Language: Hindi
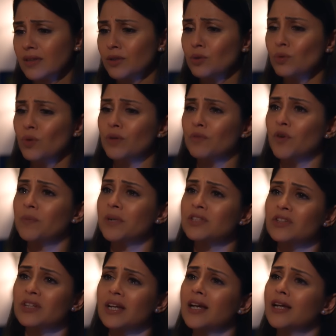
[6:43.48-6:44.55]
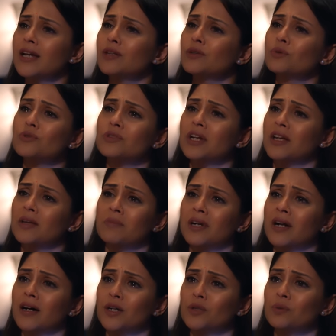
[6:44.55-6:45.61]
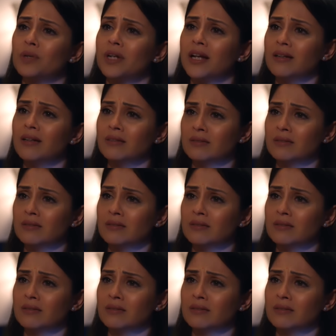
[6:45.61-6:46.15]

तू और वो बच्ची एक दूसरे के बिना अधूरे हैं